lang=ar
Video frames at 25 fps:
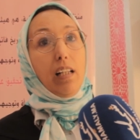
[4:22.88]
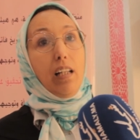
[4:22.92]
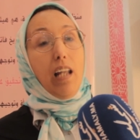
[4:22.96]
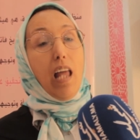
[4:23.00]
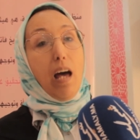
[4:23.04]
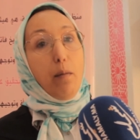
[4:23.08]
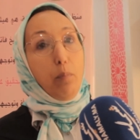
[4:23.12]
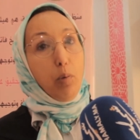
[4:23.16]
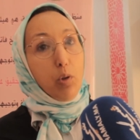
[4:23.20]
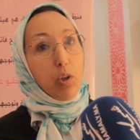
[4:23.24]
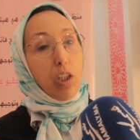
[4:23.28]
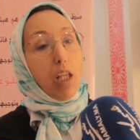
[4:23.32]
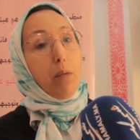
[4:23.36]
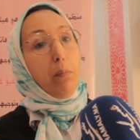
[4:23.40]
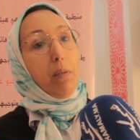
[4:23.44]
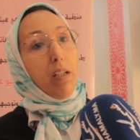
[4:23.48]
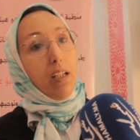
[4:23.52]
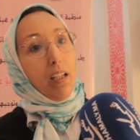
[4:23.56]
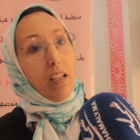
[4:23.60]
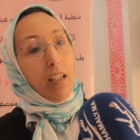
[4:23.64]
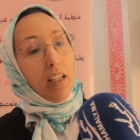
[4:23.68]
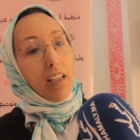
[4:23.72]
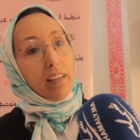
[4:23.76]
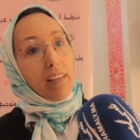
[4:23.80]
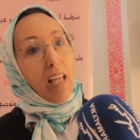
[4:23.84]
لابد من
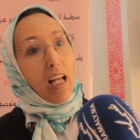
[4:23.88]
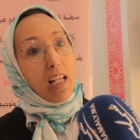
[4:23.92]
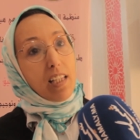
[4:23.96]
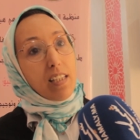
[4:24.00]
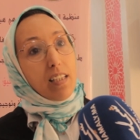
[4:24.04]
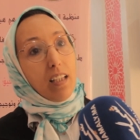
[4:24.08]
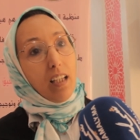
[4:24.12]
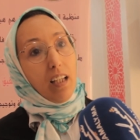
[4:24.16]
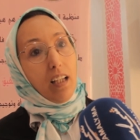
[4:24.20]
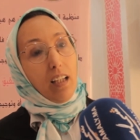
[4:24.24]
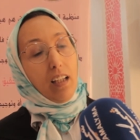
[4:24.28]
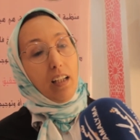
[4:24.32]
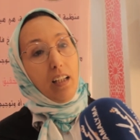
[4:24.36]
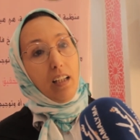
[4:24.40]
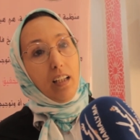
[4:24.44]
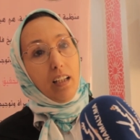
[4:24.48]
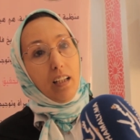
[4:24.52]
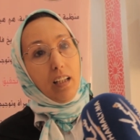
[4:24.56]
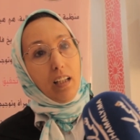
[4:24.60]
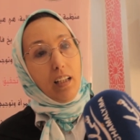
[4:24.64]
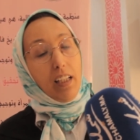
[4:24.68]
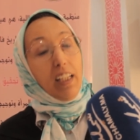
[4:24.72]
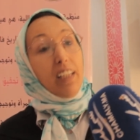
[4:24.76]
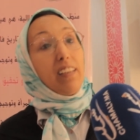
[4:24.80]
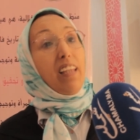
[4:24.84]
إعطاء
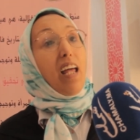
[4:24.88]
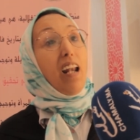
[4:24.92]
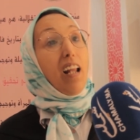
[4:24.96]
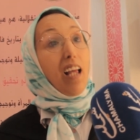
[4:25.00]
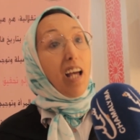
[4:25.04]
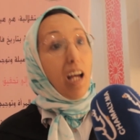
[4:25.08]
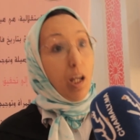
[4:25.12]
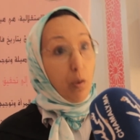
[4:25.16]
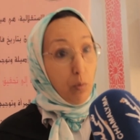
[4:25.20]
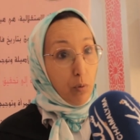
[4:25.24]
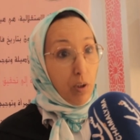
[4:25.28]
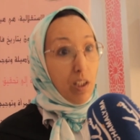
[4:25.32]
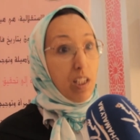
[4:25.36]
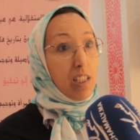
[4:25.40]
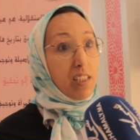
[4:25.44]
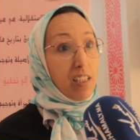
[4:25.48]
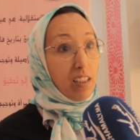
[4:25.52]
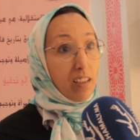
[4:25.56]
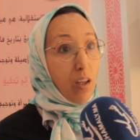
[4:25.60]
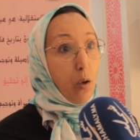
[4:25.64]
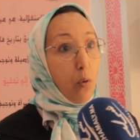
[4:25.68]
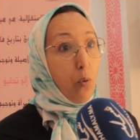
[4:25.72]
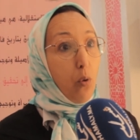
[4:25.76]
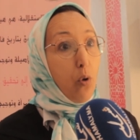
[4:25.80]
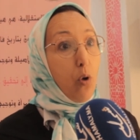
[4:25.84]
الإطار القانوني
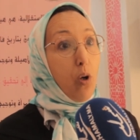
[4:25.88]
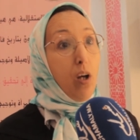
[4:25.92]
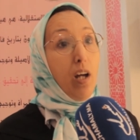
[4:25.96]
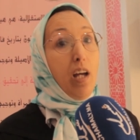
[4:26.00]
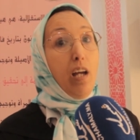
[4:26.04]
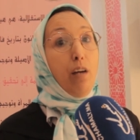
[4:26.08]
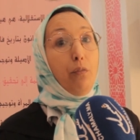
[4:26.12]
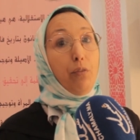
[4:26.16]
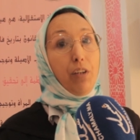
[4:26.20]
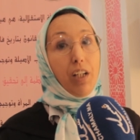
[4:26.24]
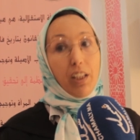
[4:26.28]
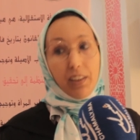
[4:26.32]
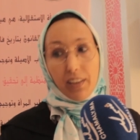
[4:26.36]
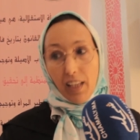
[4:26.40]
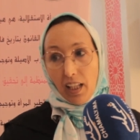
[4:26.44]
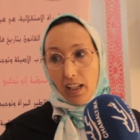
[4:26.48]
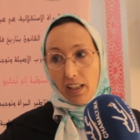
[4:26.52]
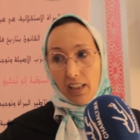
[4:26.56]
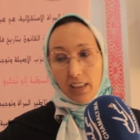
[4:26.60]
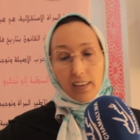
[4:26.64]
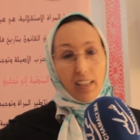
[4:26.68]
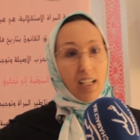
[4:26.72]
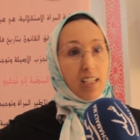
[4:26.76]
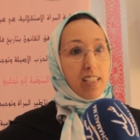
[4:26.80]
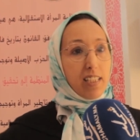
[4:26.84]
للتطوع في
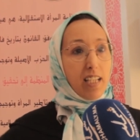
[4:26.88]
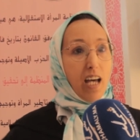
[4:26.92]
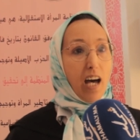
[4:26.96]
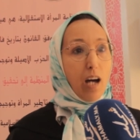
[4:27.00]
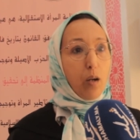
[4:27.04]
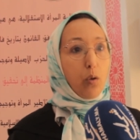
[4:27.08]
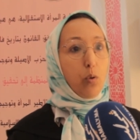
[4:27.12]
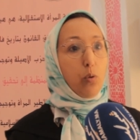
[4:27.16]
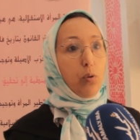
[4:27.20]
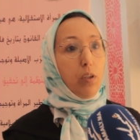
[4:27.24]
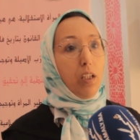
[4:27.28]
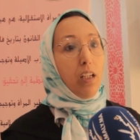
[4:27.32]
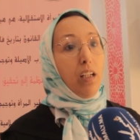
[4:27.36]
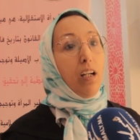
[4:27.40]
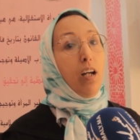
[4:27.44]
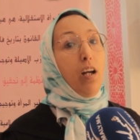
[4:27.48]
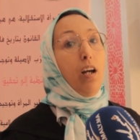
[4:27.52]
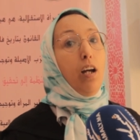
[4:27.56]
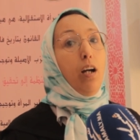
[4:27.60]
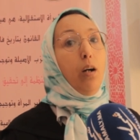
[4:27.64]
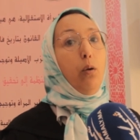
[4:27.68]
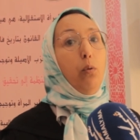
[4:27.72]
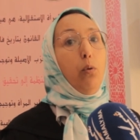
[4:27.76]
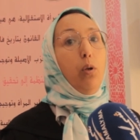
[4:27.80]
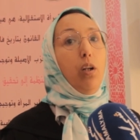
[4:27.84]
إطار إطار تعاقدي
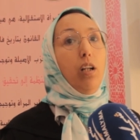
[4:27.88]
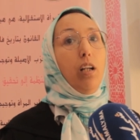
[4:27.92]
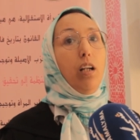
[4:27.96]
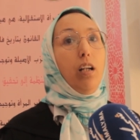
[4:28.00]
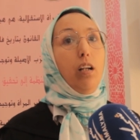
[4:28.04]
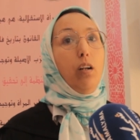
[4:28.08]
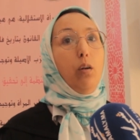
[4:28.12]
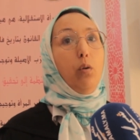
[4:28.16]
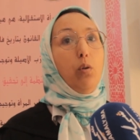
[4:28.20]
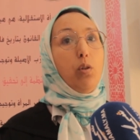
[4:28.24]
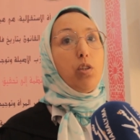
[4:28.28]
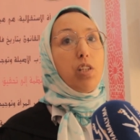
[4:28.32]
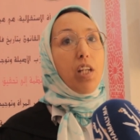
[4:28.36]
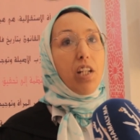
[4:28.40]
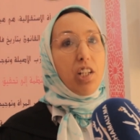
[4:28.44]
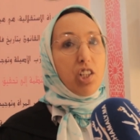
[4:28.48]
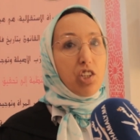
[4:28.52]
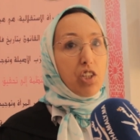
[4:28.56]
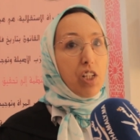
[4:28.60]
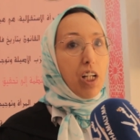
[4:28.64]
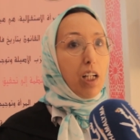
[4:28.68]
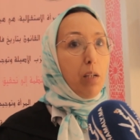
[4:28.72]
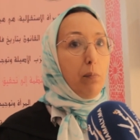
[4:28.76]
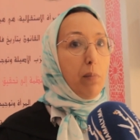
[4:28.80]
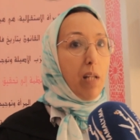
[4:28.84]

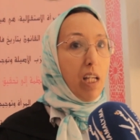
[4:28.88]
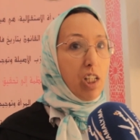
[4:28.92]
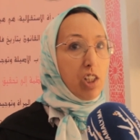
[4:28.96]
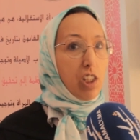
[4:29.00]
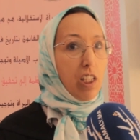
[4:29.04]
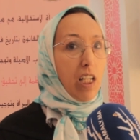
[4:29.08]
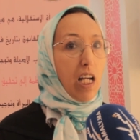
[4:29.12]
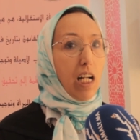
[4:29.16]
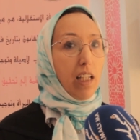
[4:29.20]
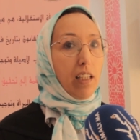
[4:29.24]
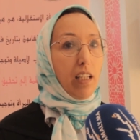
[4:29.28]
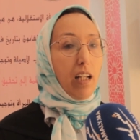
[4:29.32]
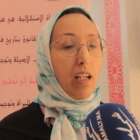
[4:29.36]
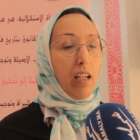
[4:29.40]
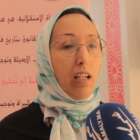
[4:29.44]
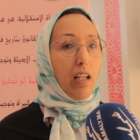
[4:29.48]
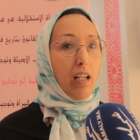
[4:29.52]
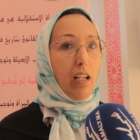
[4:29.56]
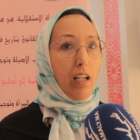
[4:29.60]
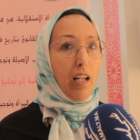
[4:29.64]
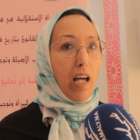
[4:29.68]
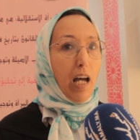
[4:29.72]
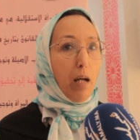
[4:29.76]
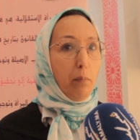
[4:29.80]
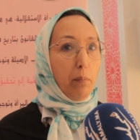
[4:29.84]
وسنشتغل من أجل هذا
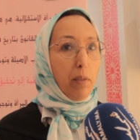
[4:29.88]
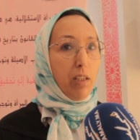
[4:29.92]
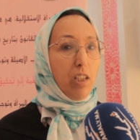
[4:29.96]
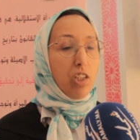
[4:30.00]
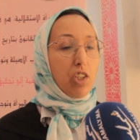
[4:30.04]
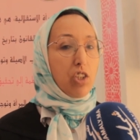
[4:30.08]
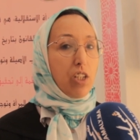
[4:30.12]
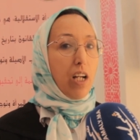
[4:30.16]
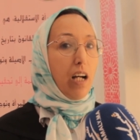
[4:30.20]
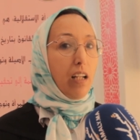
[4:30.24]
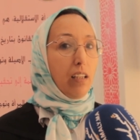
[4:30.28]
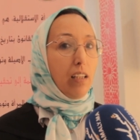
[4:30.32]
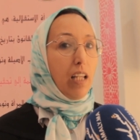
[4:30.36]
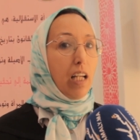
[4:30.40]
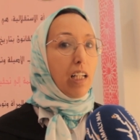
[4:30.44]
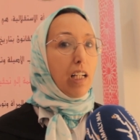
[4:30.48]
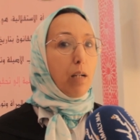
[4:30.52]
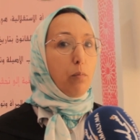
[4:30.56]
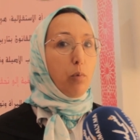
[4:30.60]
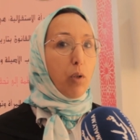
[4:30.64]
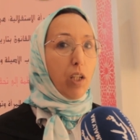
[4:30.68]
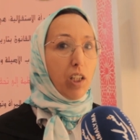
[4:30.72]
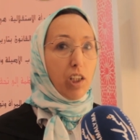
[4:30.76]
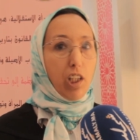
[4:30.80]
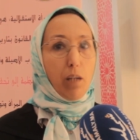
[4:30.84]
العمل إن شاء الله
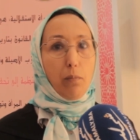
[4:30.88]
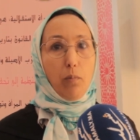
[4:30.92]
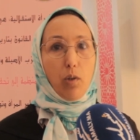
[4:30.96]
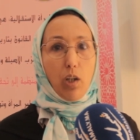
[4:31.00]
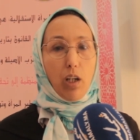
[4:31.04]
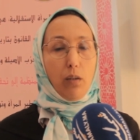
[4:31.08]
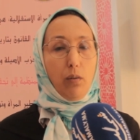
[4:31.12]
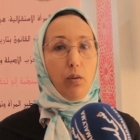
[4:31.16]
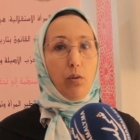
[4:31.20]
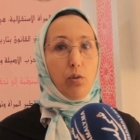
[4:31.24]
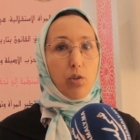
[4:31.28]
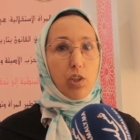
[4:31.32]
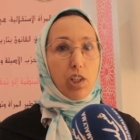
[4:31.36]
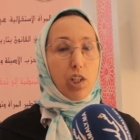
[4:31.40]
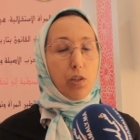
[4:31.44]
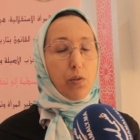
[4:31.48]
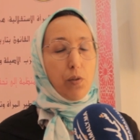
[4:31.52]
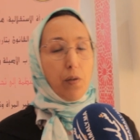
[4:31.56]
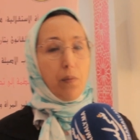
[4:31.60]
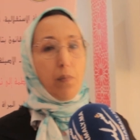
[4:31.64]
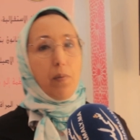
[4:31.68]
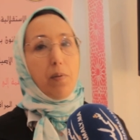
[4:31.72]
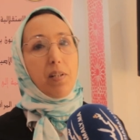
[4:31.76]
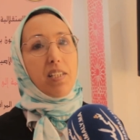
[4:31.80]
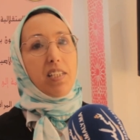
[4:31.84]
كمنظمة
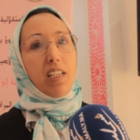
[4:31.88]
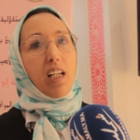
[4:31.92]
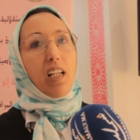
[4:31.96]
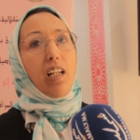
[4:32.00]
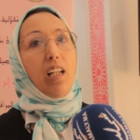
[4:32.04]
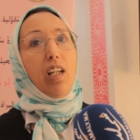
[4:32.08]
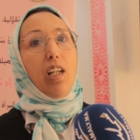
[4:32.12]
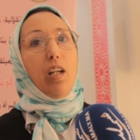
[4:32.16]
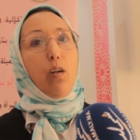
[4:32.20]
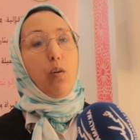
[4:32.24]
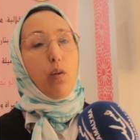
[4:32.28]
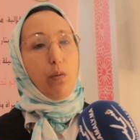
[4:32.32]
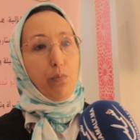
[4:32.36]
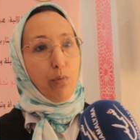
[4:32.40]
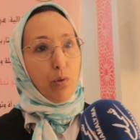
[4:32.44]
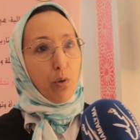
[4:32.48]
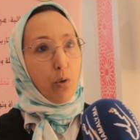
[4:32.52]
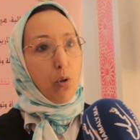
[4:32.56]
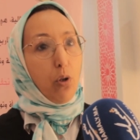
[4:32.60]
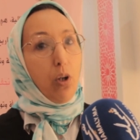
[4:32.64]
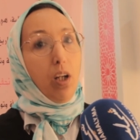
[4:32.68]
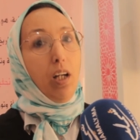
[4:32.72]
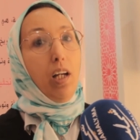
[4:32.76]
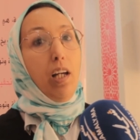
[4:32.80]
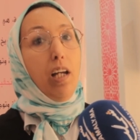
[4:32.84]
وكجمعية استقلالية
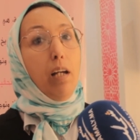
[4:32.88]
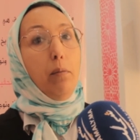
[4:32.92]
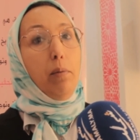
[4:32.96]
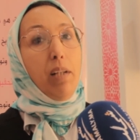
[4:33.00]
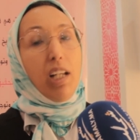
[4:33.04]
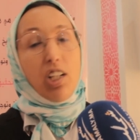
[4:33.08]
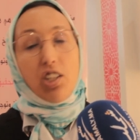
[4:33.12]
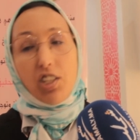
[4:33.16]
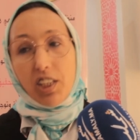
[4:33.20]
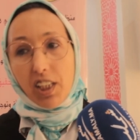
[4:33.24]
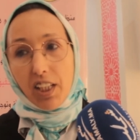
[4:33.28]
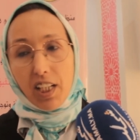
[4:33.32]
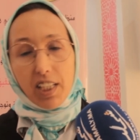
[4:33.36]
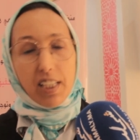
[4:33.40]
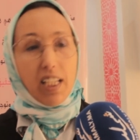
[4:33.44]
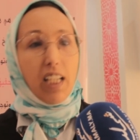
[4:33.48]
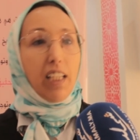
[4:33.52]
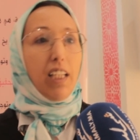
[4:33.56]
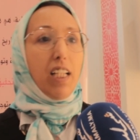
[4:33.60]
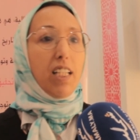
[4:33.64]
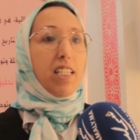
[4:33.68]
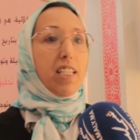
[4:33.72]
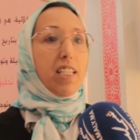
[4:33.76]
كفروع من أجل تكريس هذه